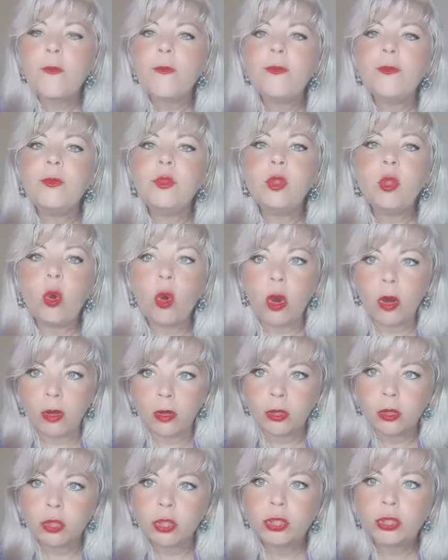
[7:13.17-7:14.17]

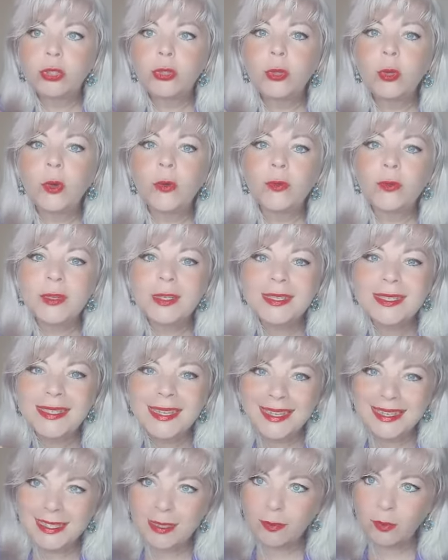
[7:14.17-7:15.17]
Но что вы с
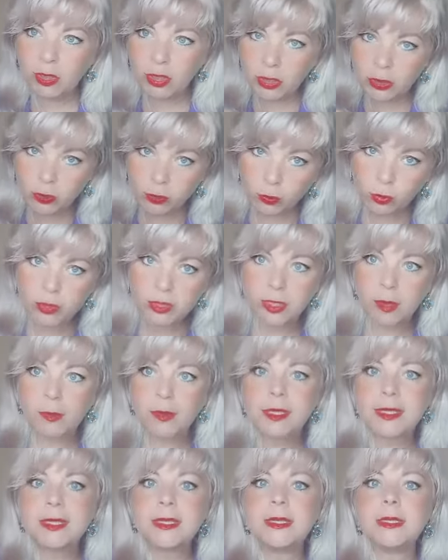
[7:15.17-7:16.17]
этим
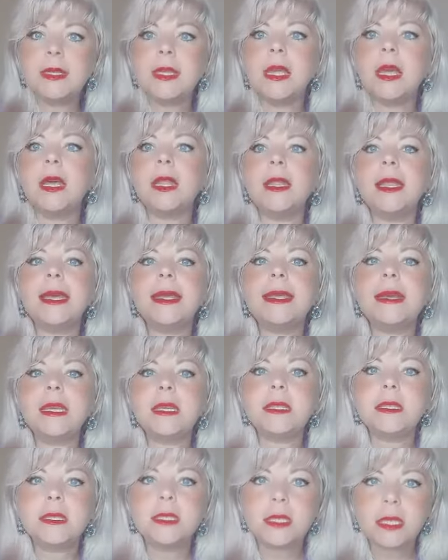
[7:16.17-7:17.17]
ресурсом
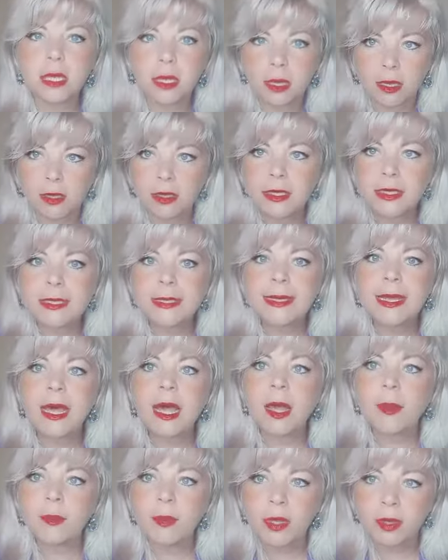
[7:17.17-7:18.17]
сделаете
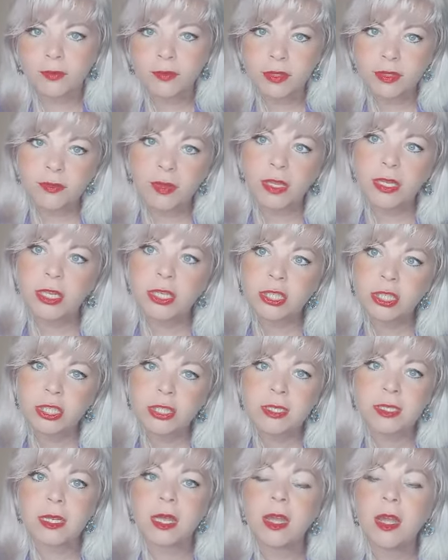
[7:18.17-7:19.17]
сами в своей
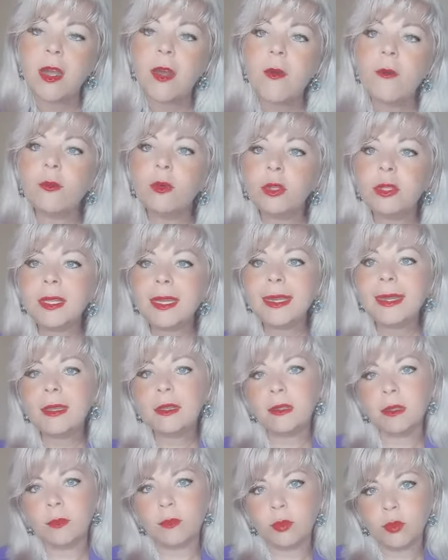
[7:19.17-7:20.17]
жизни – вот
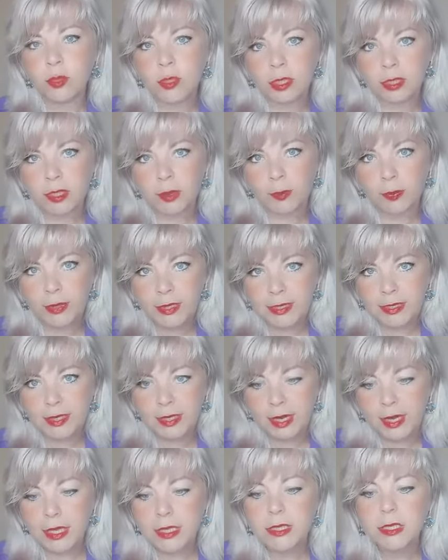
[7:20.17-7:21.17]
это будет
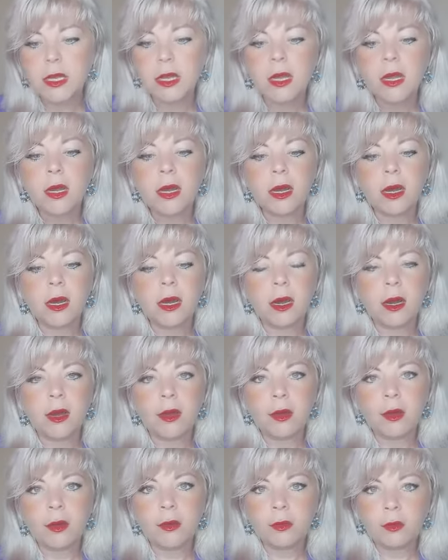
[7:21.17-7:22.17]
определять
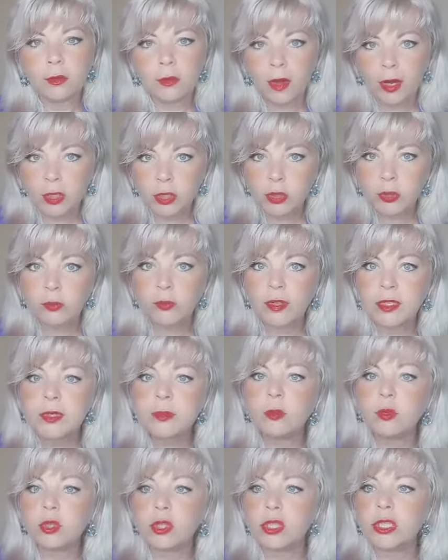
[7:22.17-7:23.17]
а, вашу
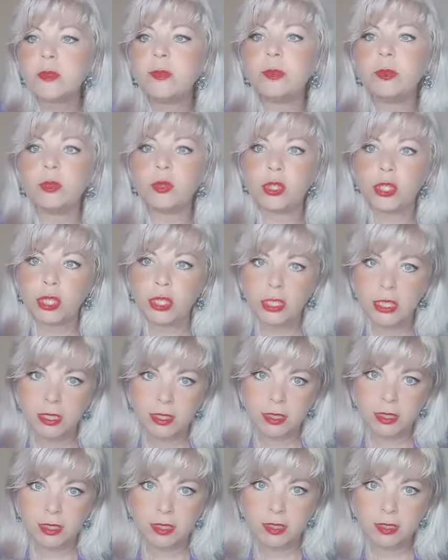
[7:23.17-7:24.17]
возможность
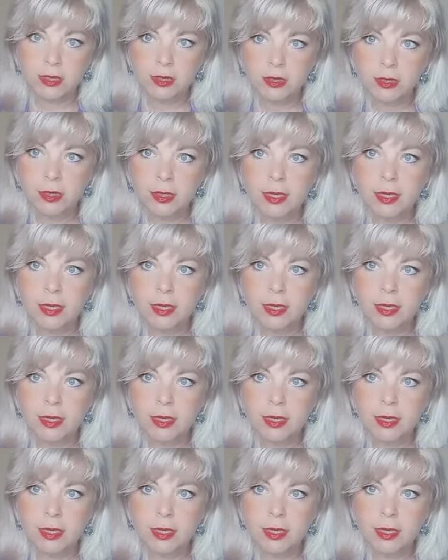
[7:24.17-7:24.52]
получения денег.